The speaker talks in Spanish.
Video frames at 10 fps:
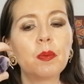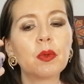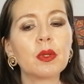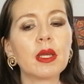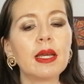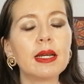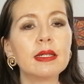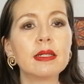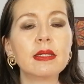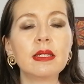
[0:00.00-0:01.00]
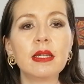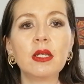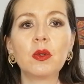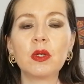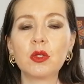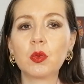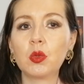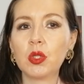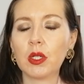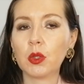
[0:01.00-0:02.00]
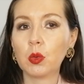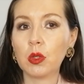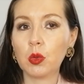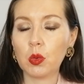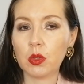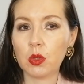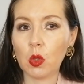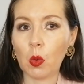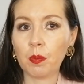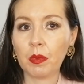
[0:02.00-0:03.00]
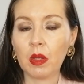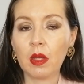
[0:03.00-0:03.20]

porque has decidido escuchar tu intuición,